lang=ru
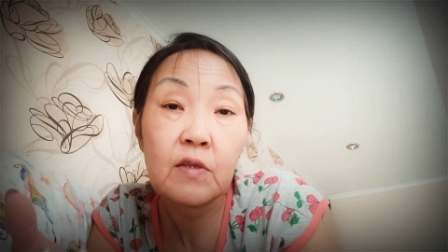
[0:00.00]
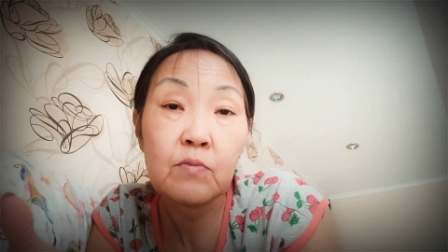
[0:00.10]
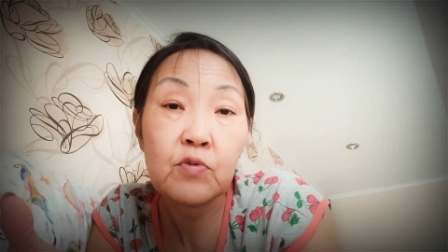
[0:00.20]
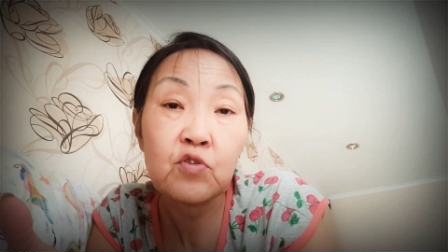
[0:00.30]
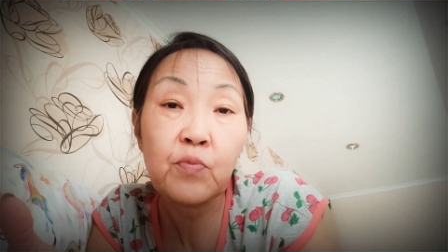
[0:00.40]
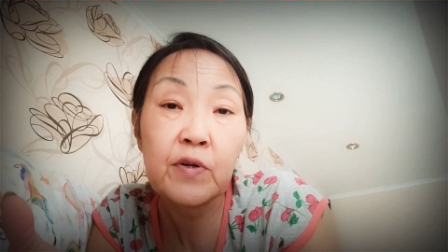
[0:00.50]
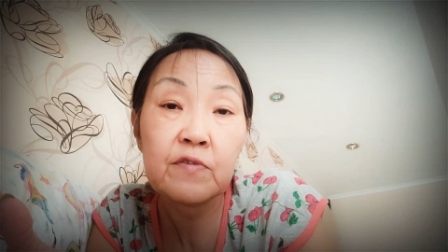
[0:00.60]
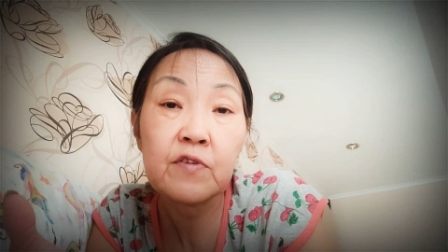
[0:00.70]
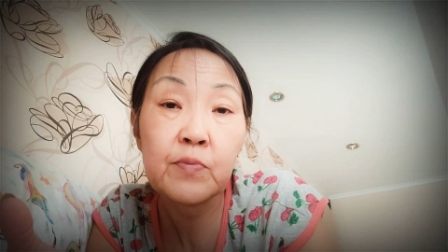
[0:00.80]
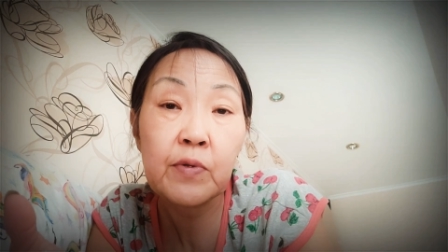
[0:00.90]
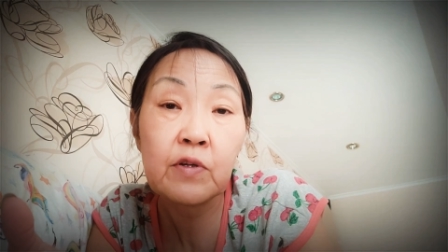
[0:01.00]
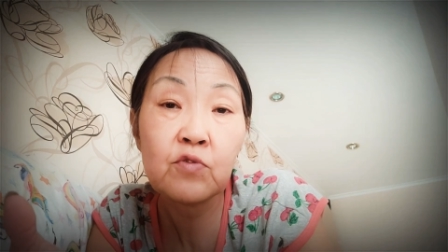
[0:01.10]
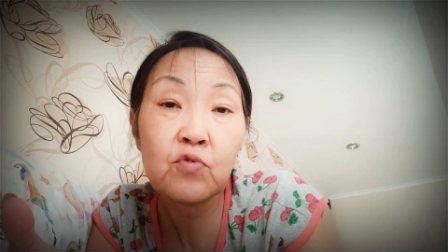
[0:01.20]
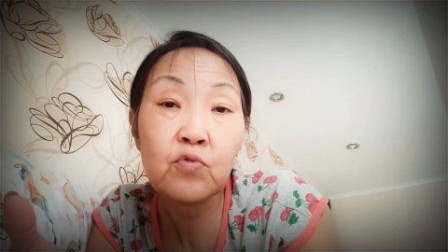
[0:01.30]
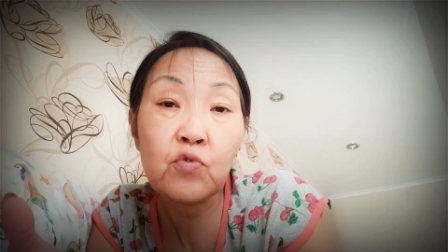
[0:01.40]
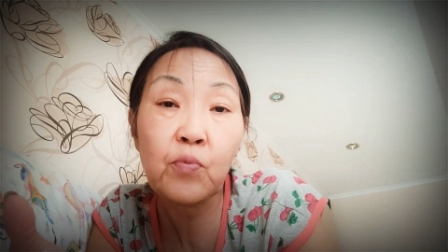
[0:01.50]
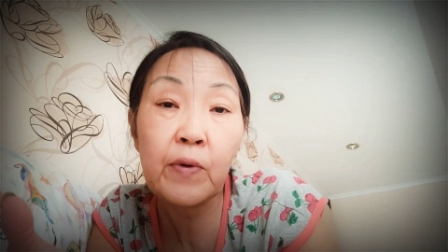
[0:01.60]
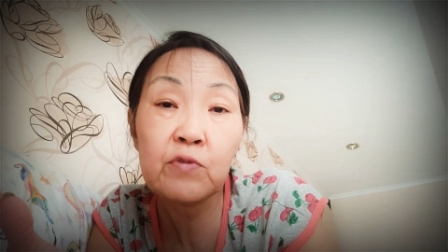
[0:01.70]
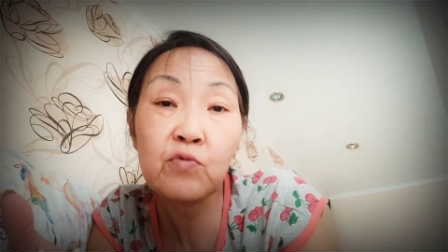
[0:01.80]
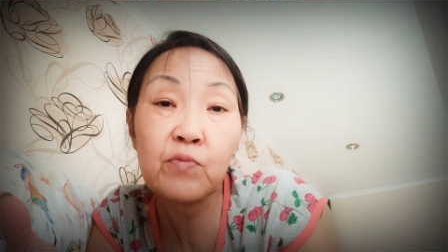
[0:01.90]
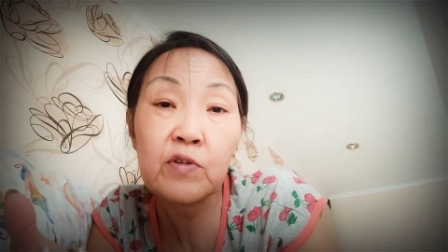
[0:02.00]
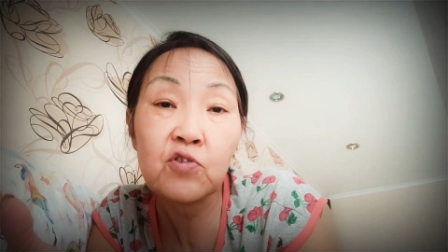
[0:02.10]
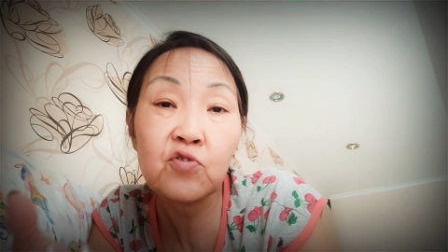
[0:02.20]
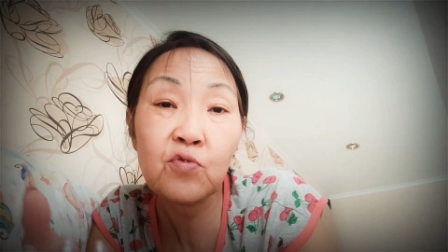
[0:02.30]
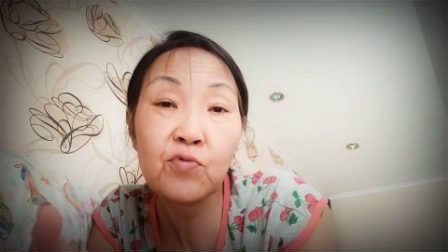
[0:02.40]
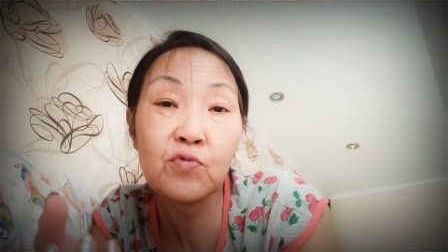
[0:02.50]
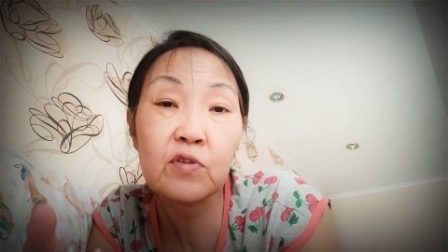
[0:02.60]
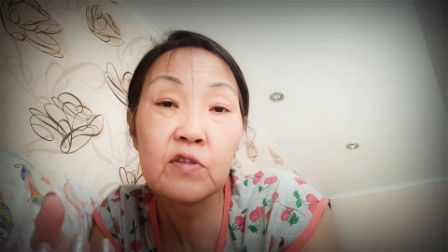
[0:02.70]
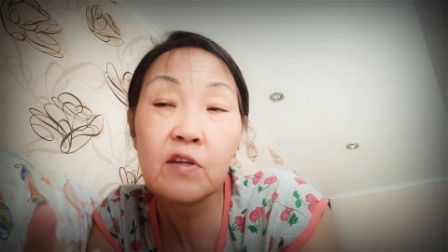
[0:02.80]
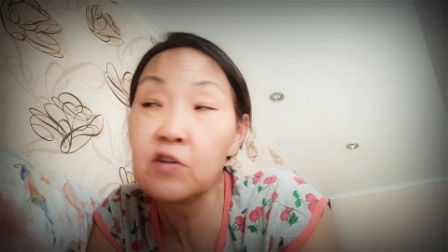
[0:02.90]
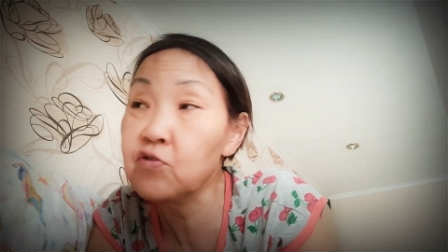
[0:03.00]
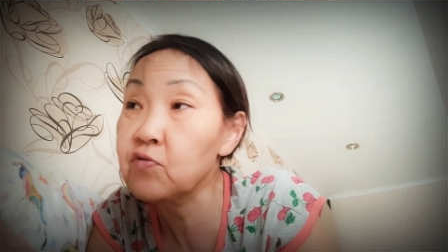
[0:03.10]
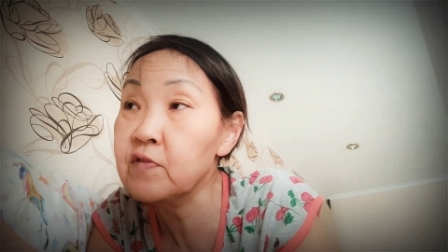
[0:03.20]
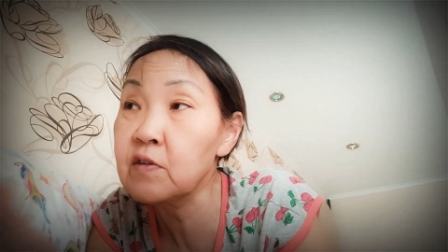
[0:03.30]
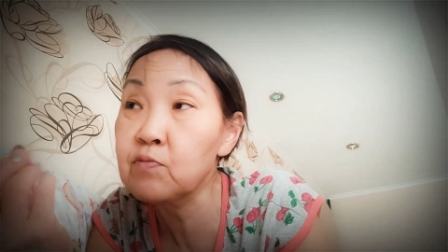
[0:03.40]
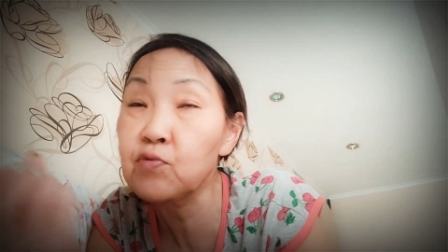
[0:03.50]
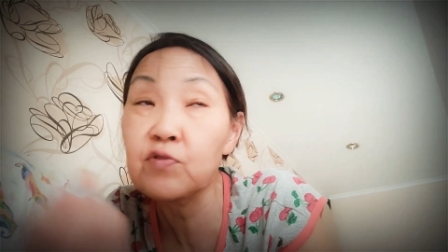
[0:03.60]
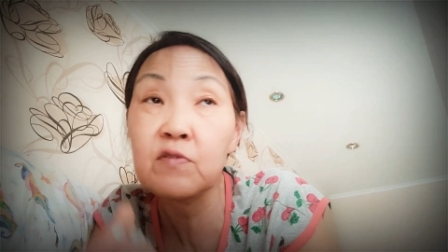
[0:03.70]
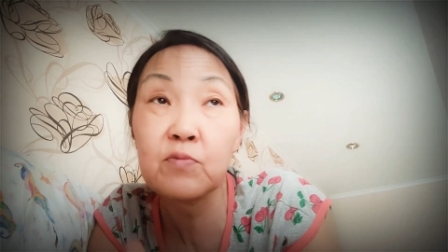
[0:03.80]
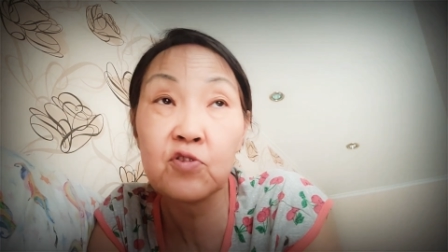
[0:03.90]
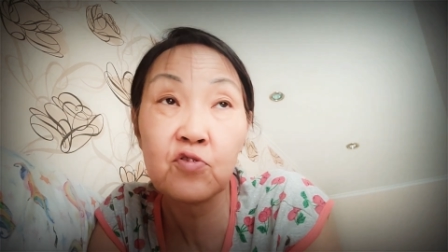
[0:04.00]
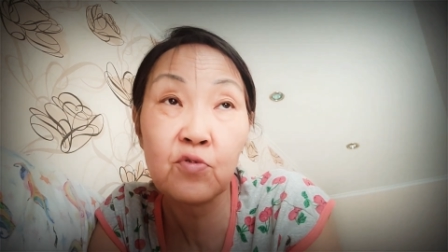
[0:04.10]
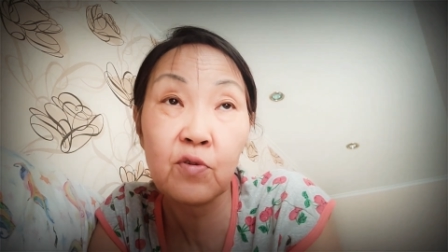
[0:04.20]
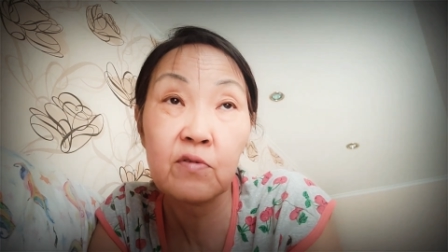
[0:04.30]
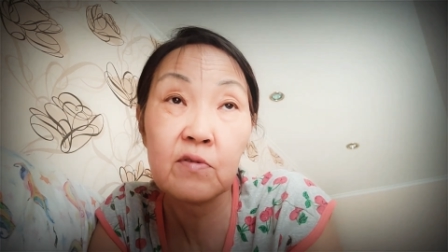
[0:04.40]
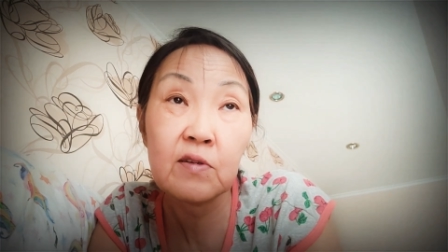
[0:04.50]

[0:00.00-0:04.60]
поступать в аспирантуру, ну, подумай, что люди скажут, всем будет смешно